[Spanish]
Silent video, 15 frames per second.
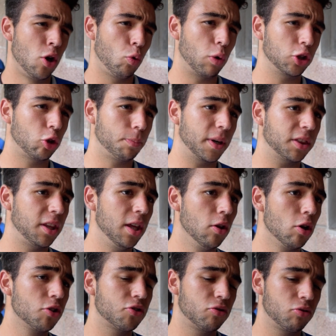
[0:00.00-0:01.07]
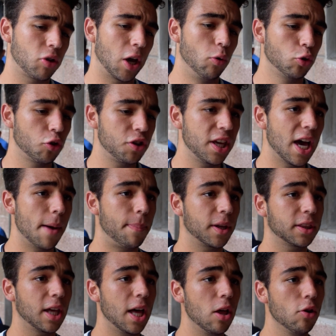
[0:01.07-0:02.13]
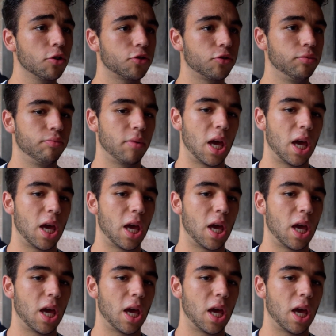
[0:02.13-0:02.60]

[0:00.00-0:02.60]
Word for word: cuatro partidos en unos días apretados,